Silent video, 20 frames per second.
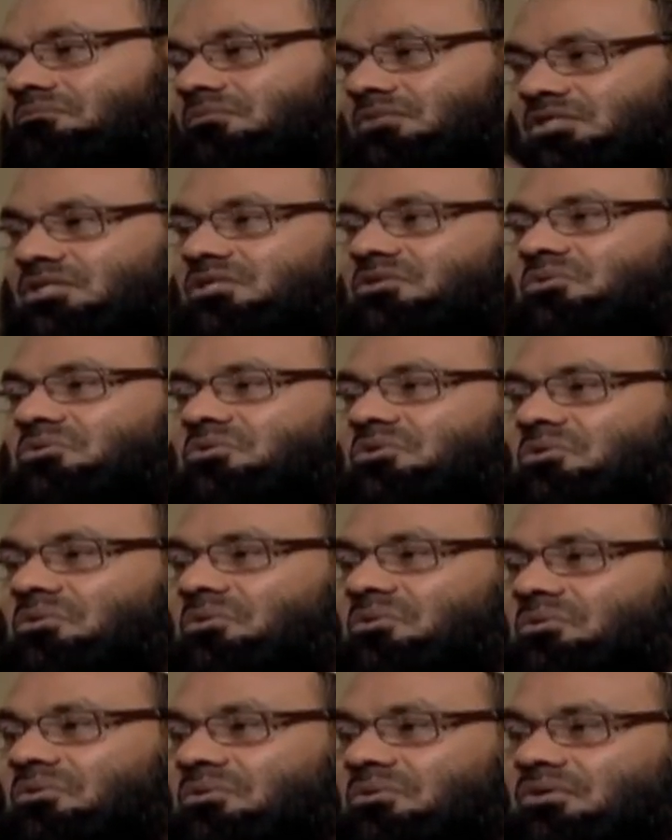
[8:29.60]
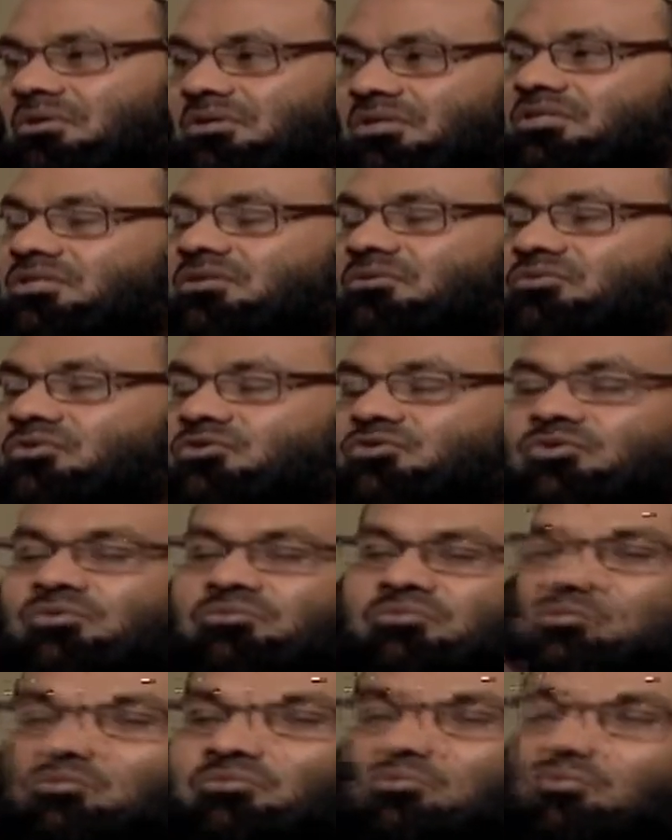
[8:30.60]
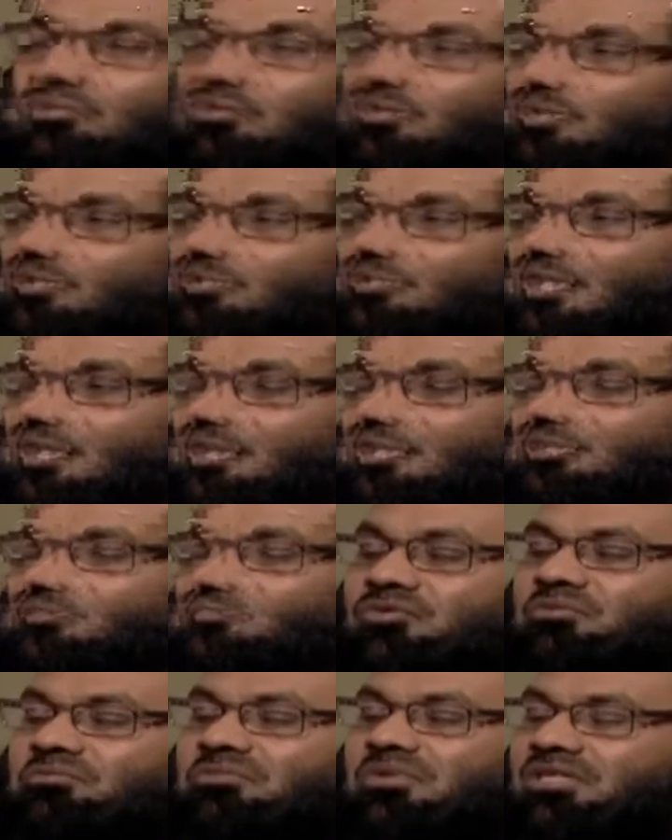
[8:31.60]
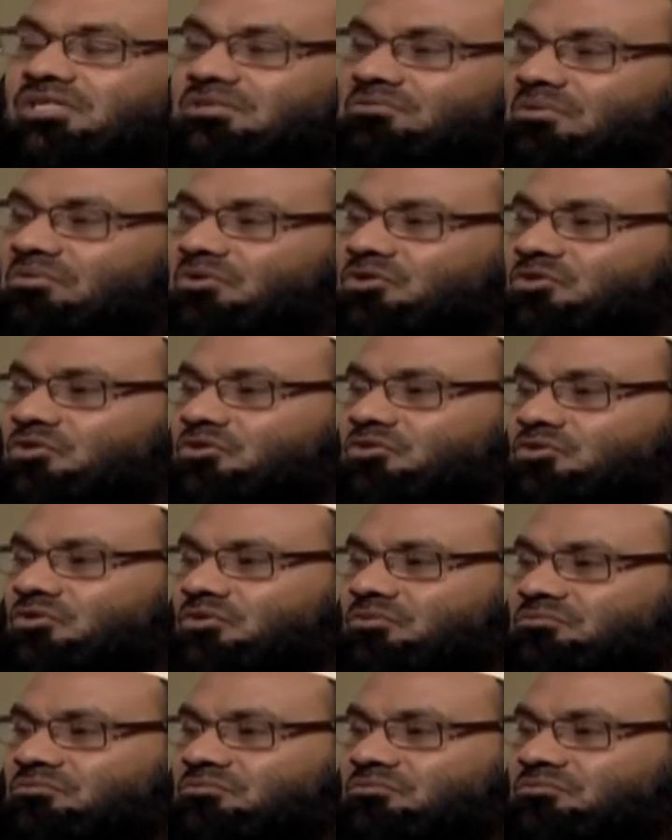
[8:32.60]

নিজের ক্ষতি করলো নিজের উপর জুলুম করলো তার এই জুলুমটা সীমাবদ্ধ জুল